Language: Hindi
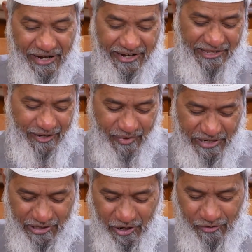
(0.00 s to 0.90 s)
मैं ड्रेसअप
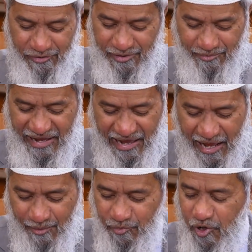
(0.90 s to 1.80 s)
करता हूँ मैं
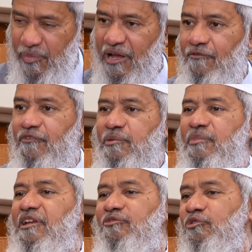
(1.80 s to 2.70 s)
आमतौर पर
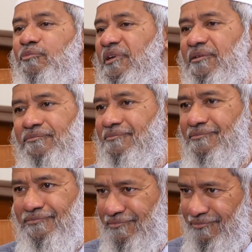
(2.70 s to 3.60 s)
कम्फर्टेबल नहीं सूट में
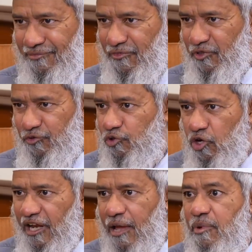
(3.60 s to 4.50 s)

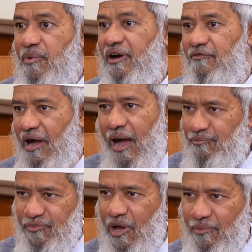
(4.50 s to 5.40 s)
सूट और टाइम में कम
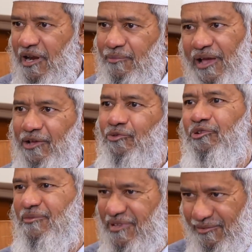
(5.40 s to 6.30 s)
आप जो आप घर पे आएंगे तो
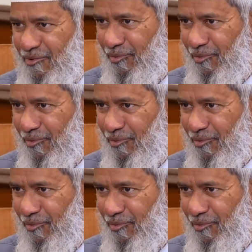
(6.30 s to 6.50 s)
कुर्ते पजामे